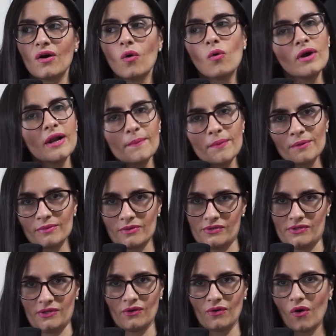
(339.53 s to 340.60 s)
una
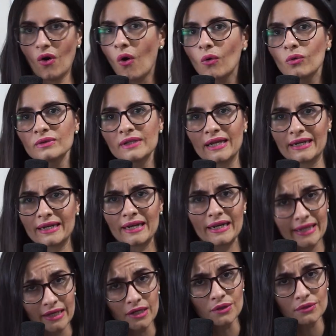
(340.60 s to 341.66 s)
promoción o una
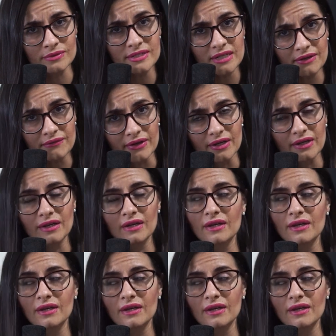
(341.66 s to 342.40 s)
regalía inclusive,